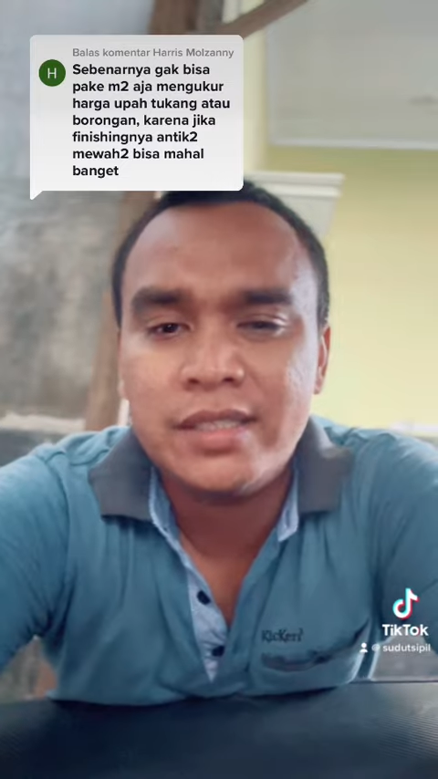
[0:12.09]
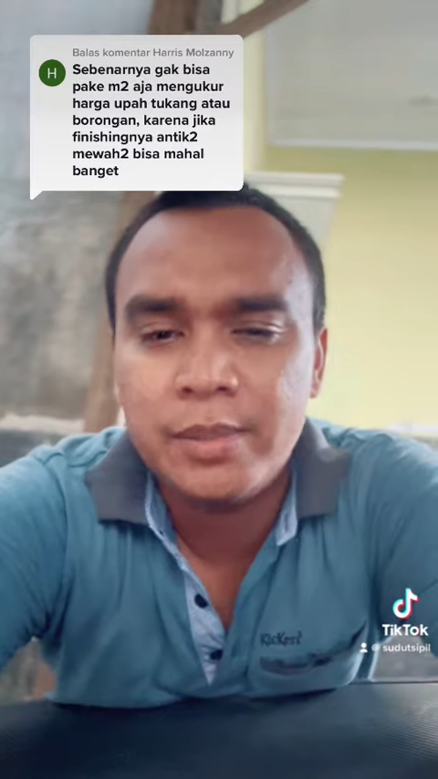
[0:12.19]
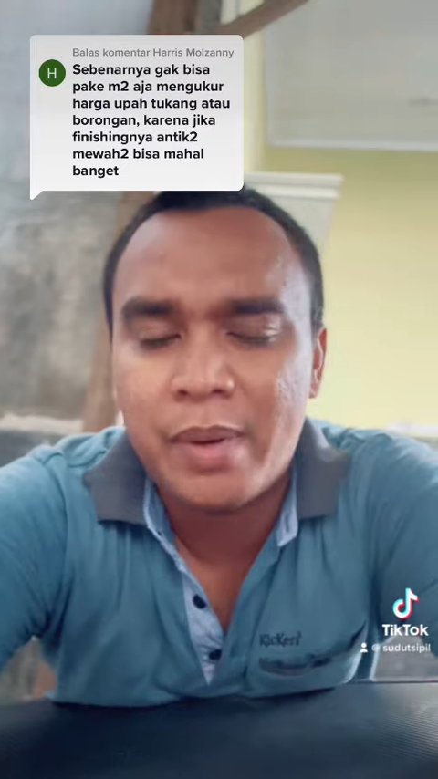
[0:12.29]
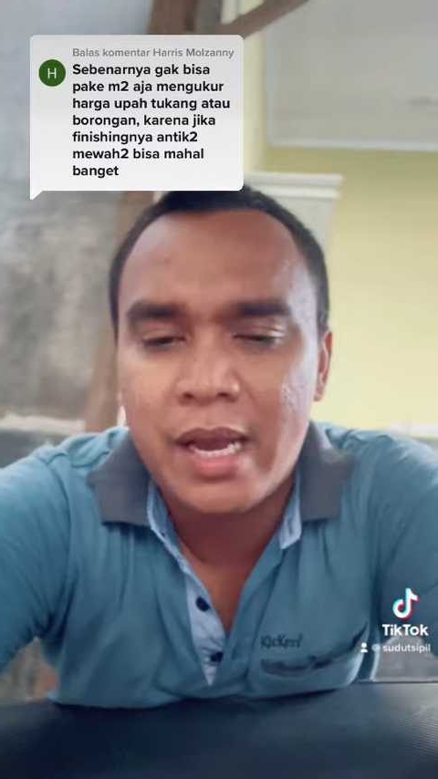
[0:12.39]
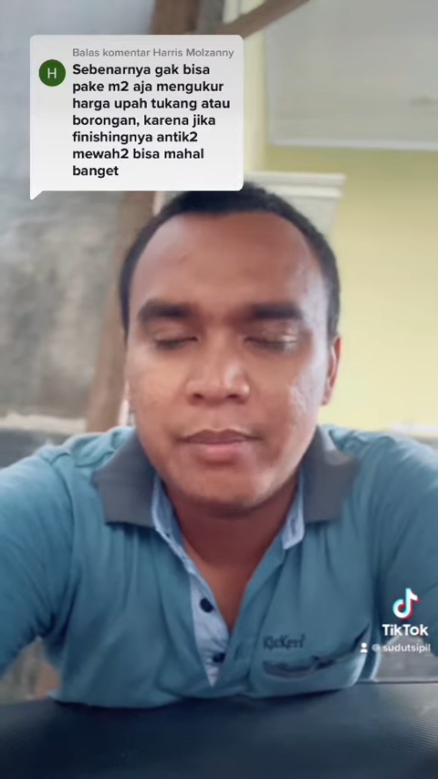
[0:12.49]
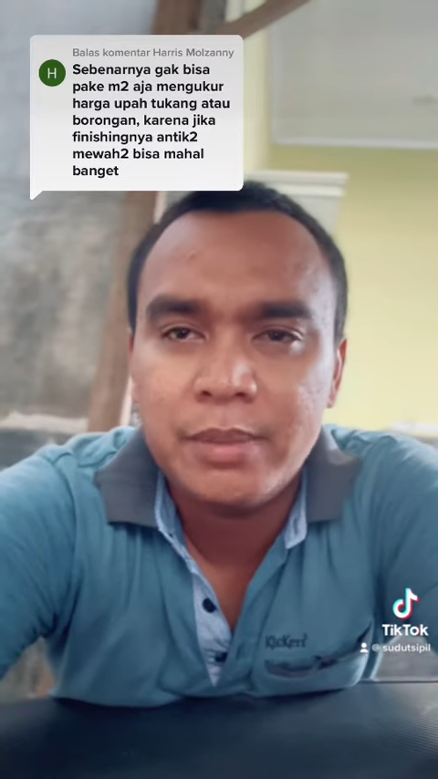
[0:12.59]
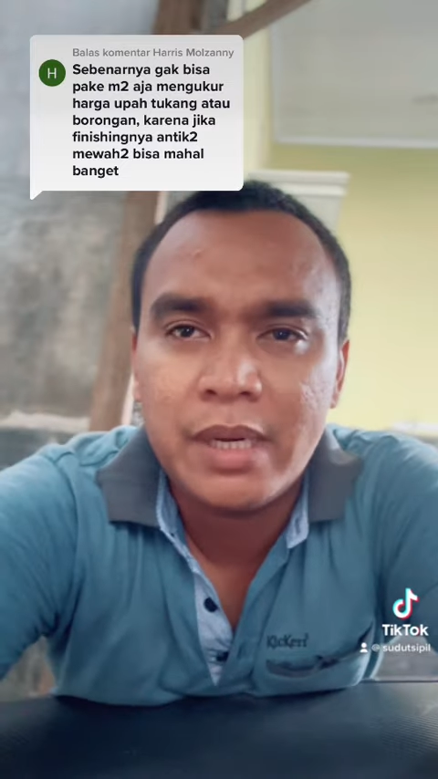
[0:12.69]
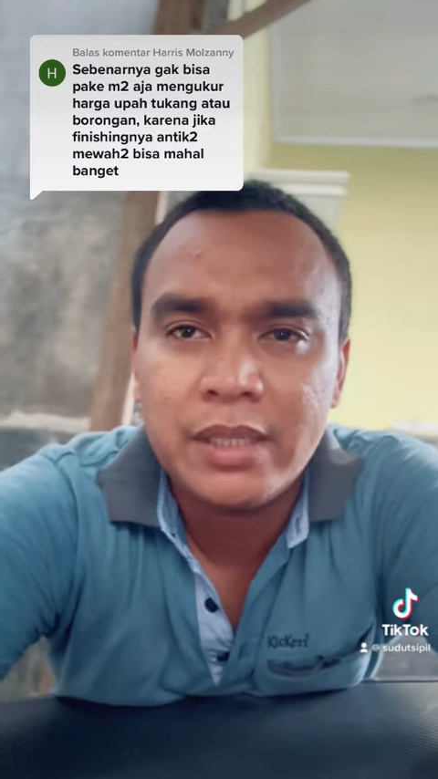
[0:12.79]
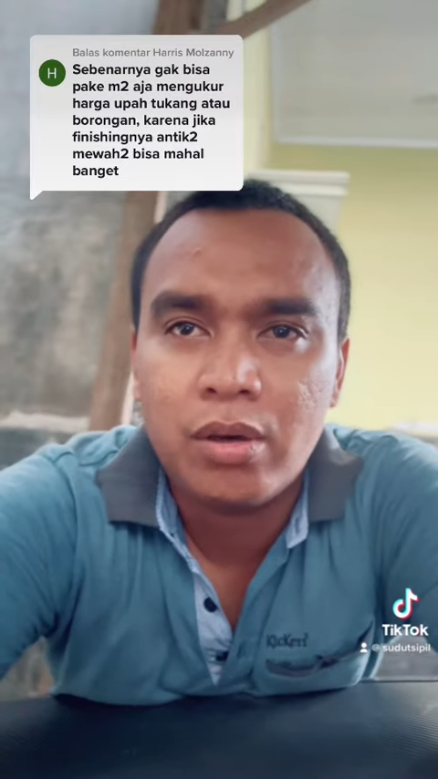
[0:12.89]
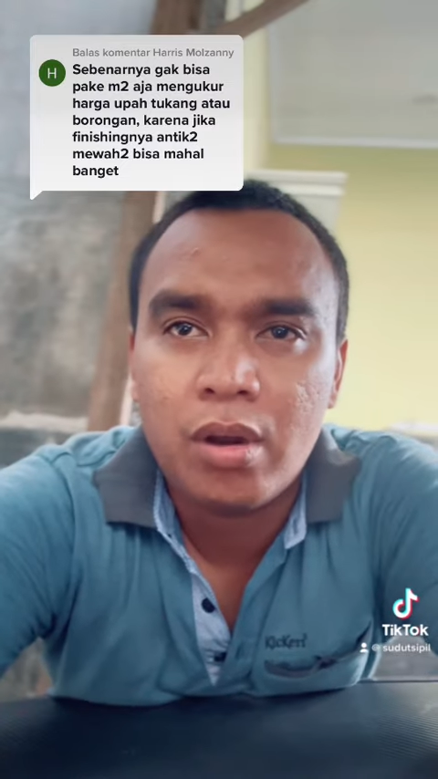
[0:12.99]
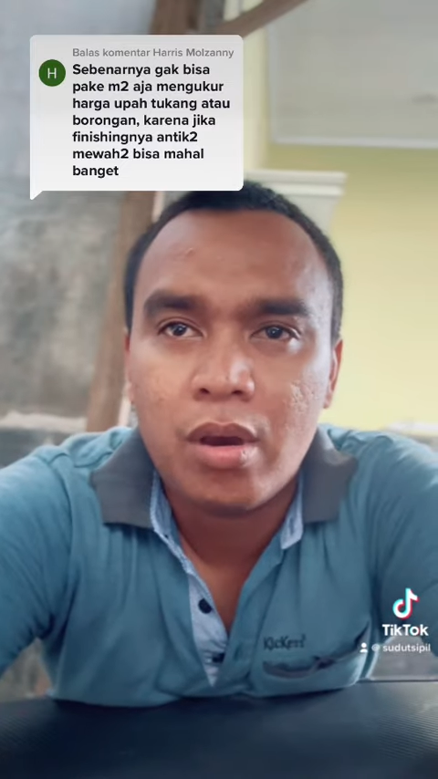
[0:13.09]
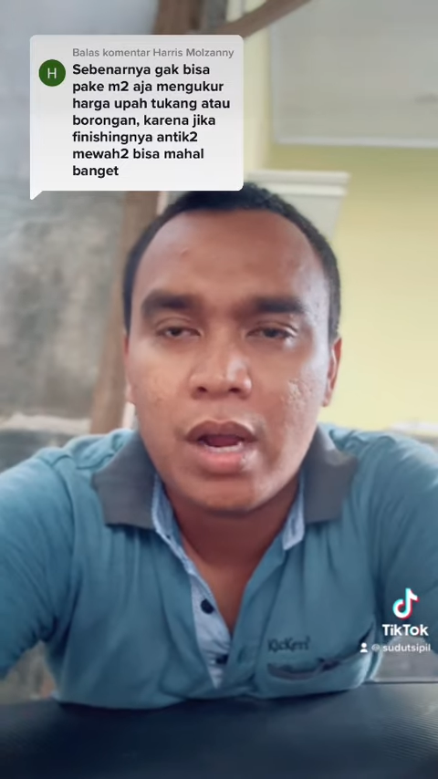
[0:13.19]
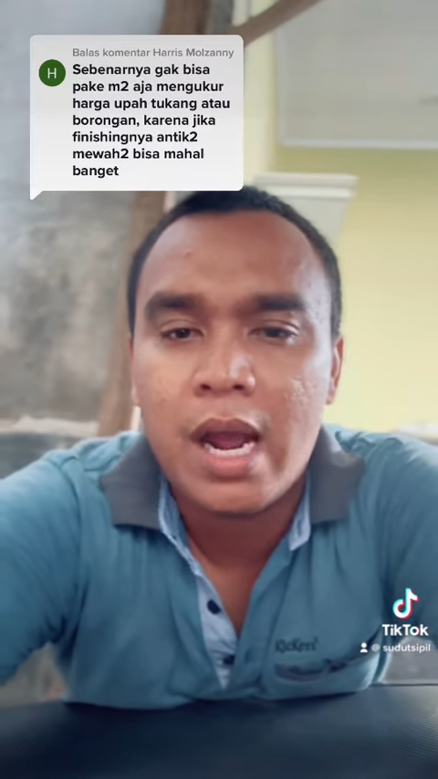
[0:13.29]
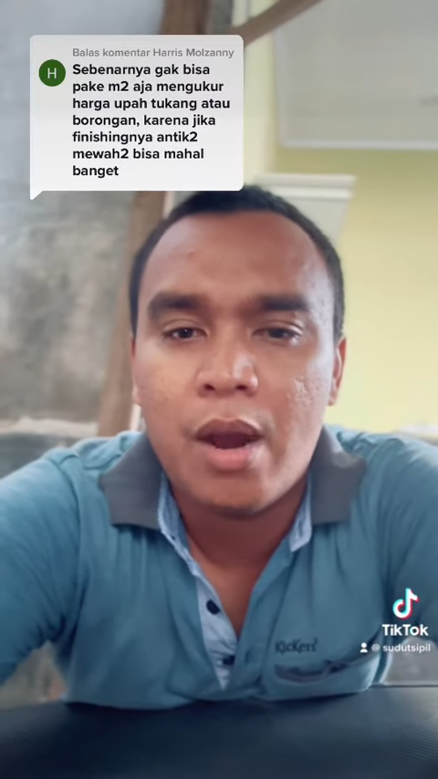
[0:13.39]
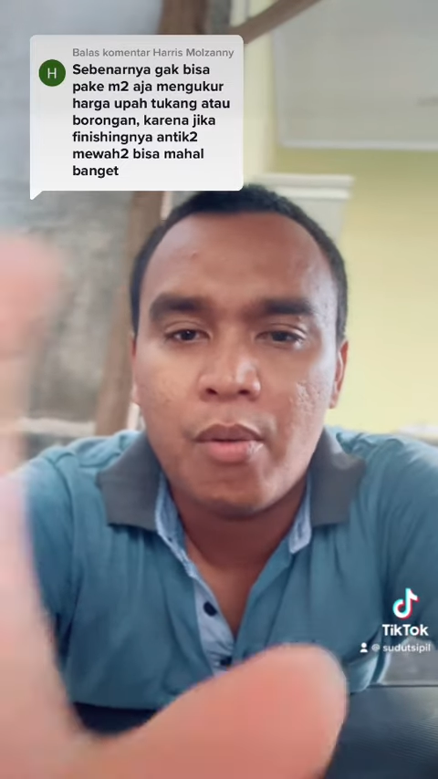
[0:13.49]
sih dipahami bagi
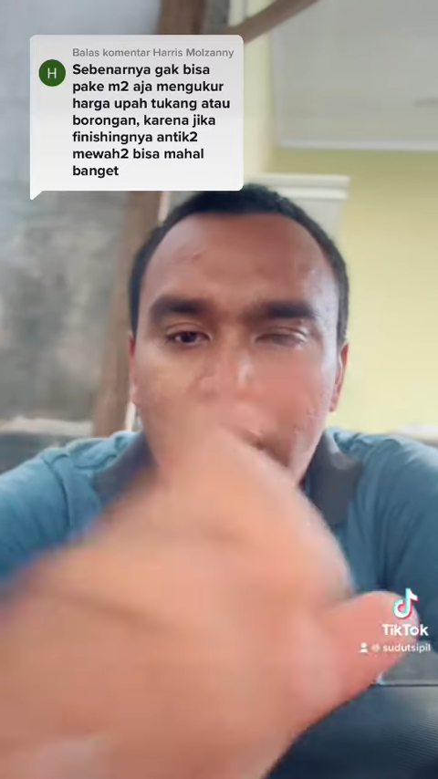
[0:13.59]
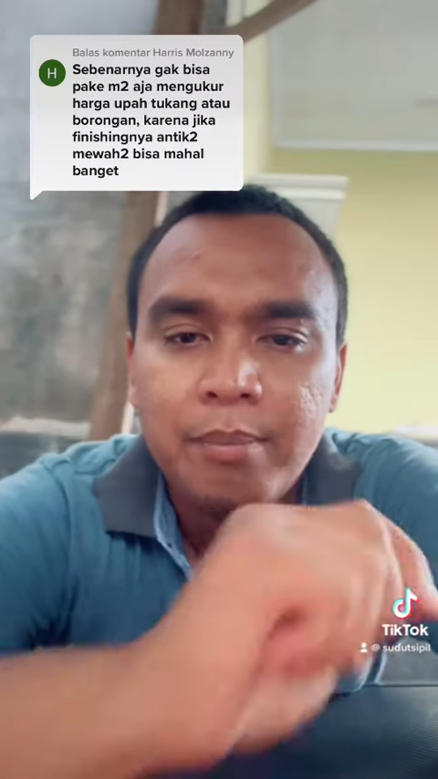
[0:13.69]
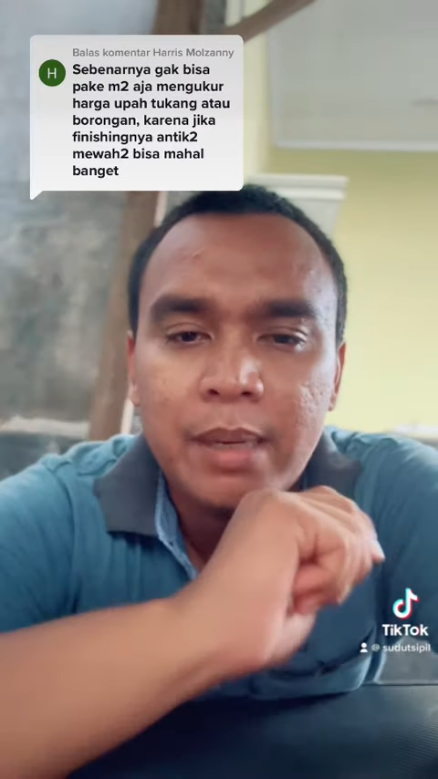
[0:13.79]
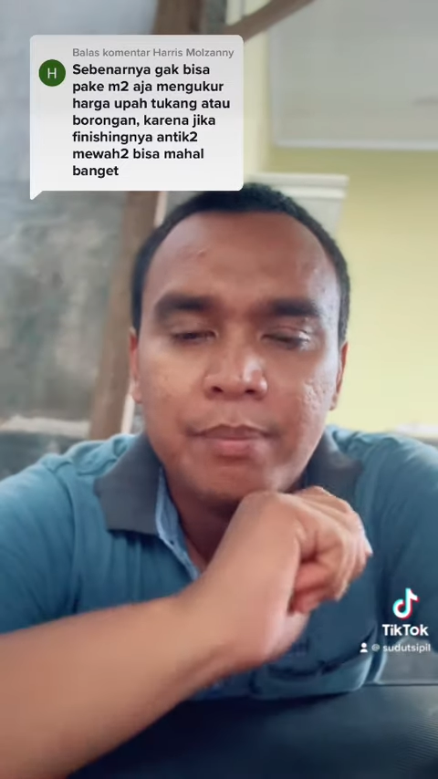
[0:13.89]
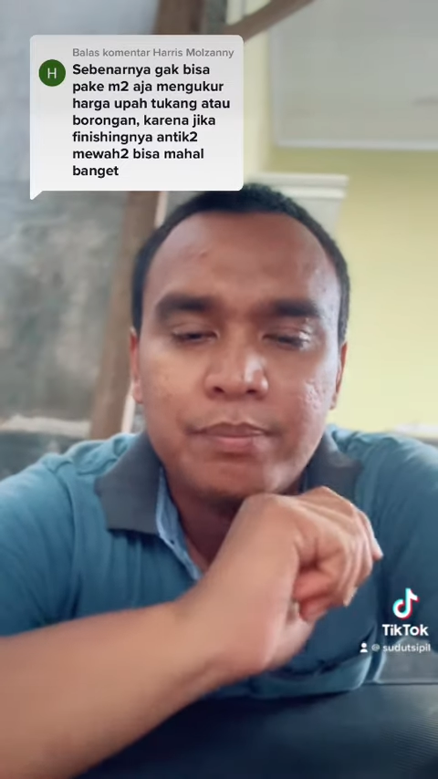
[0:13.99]
orang-orang awam,